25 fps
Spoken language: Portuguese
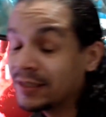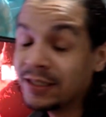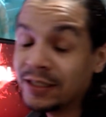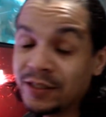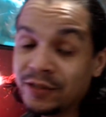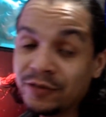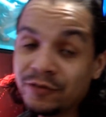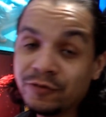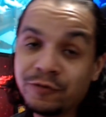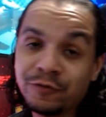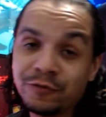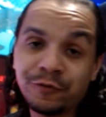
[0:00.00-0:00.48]

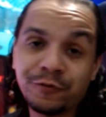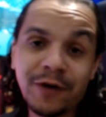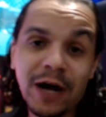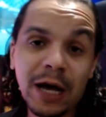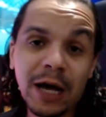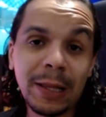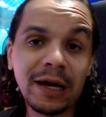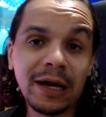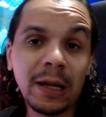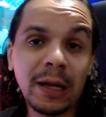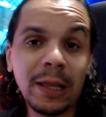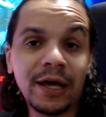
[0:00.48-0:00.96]

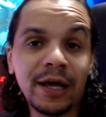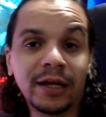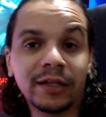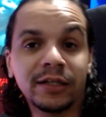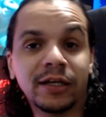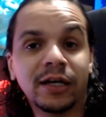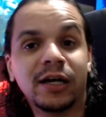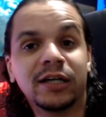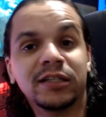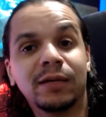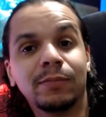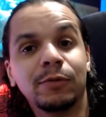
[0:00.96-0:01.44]
Fala galera da
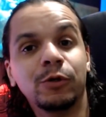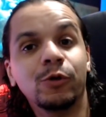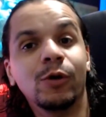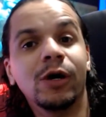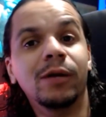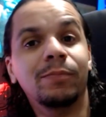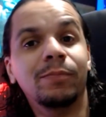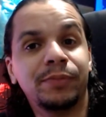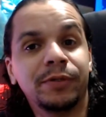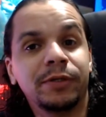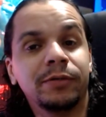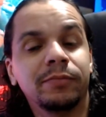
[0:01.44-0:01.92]
HW
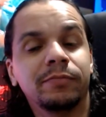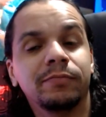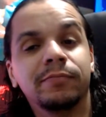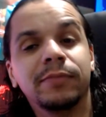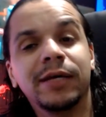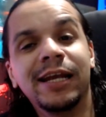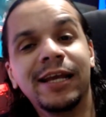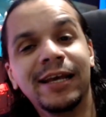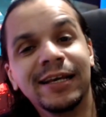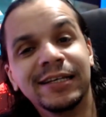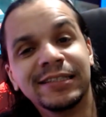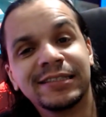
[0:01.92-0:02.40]
Up,
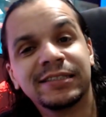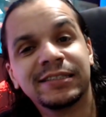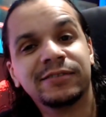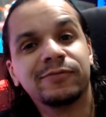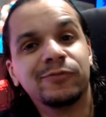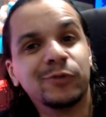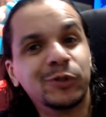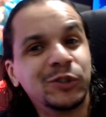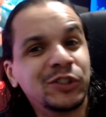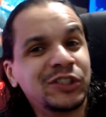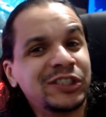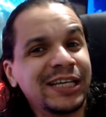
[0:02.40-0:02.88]
beleza?
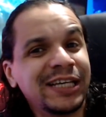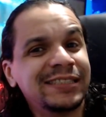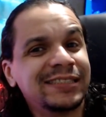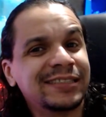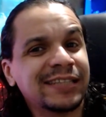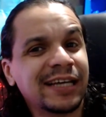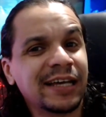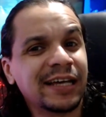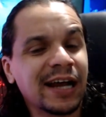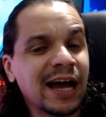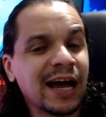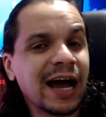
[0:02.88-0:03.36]
Você
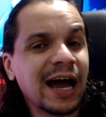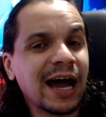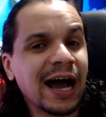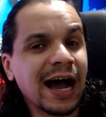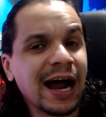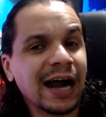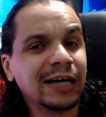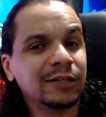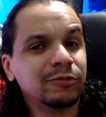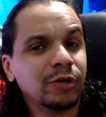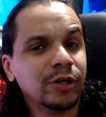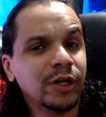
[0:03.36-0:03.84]
está na
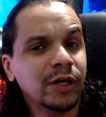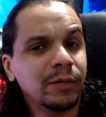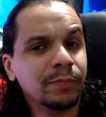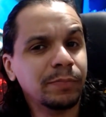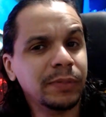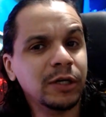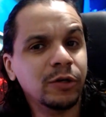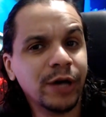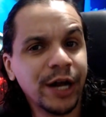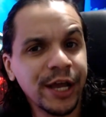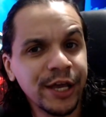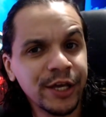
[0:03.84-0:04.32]
Hardware
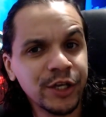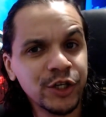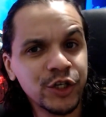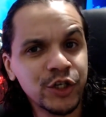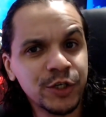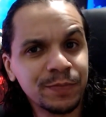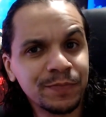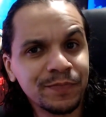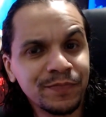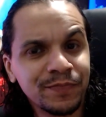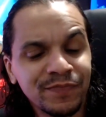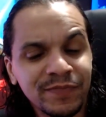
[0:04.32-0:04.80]

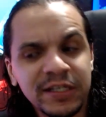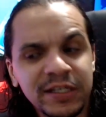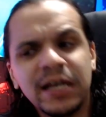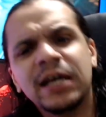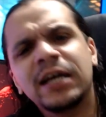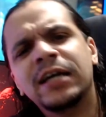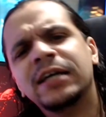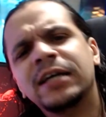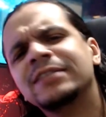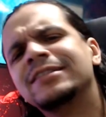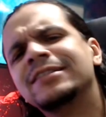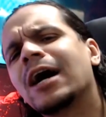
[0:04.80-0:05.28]
Upgrade,
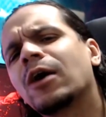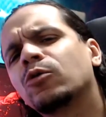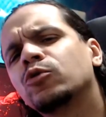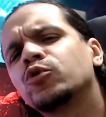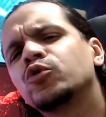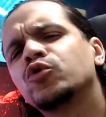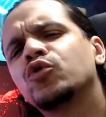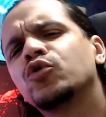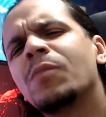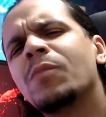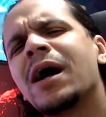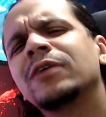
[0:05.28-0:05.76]
tá
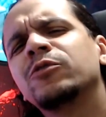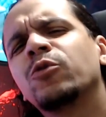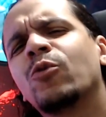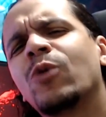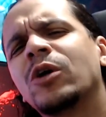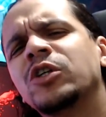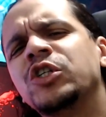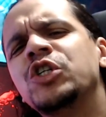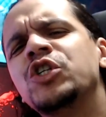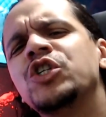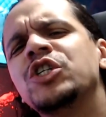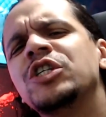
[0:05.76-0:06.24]
acostumado com a
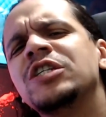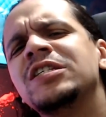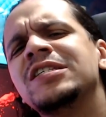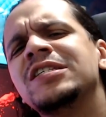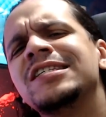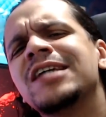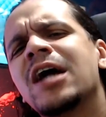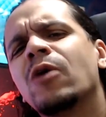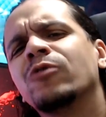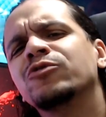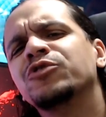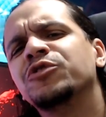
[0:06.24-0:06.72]
gente
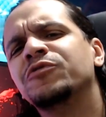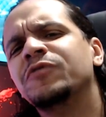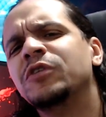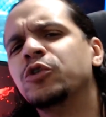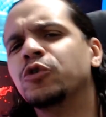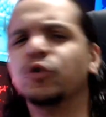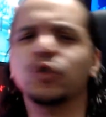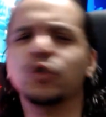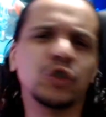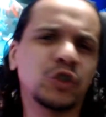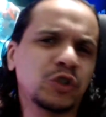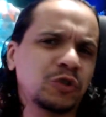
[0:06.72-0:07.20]
iniciar os
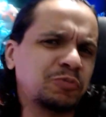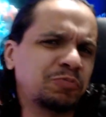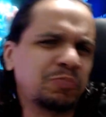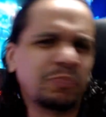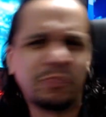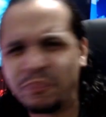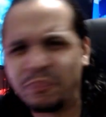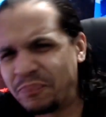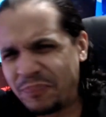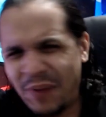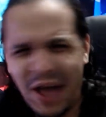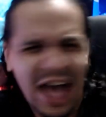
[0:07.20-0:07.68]
vídeos
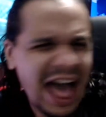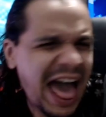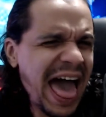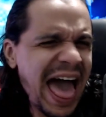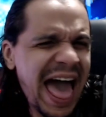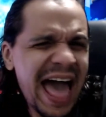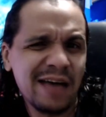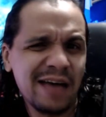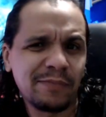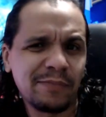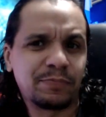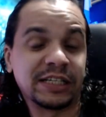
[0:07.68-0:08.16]

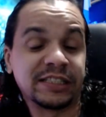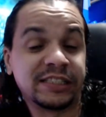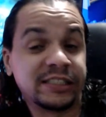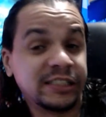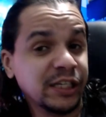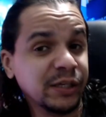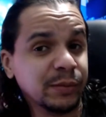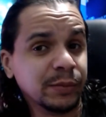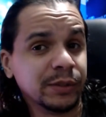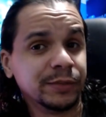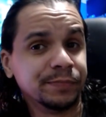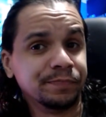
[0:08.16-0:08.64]
pá, pra
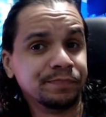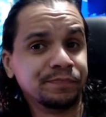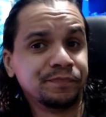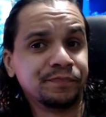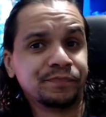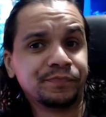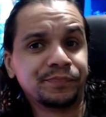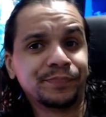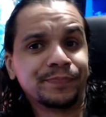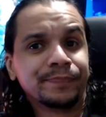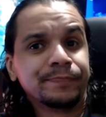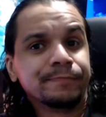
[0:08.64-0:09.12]
cima?
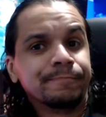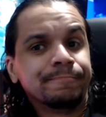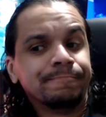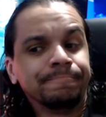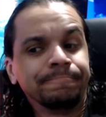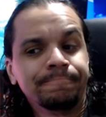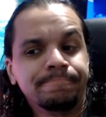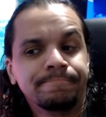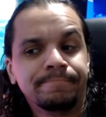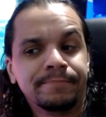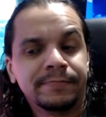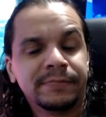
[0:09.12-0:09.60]

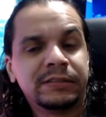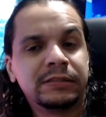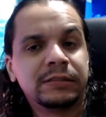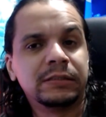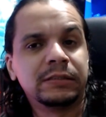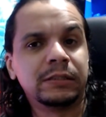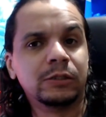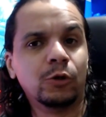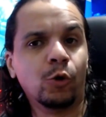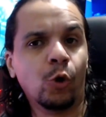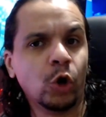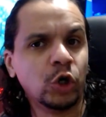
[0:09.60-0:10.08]

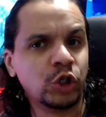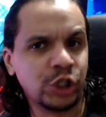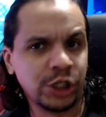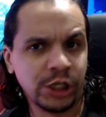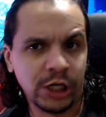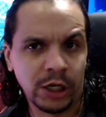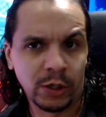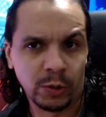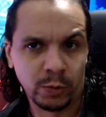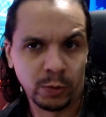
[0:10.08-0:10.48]
Hoje não.